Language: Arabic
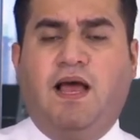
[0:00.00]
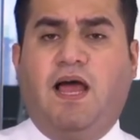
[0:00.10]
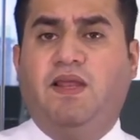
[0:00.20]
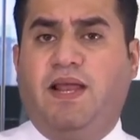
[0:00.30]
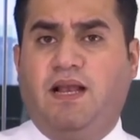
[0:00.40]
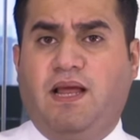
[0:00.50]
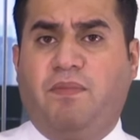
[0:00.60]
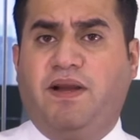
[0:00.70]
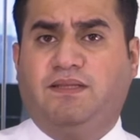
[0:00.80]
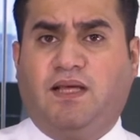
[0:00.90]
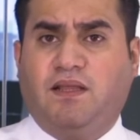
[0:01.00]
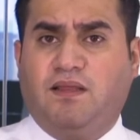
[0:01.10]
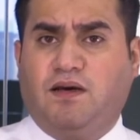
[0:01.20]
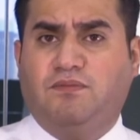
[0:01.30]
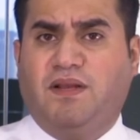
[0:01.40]
الين الياباني تحت
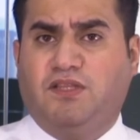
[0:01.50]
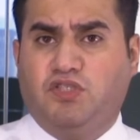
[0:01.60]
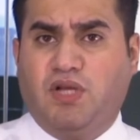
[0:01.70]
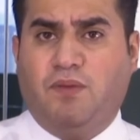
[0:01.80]
الضغط بالاتجاه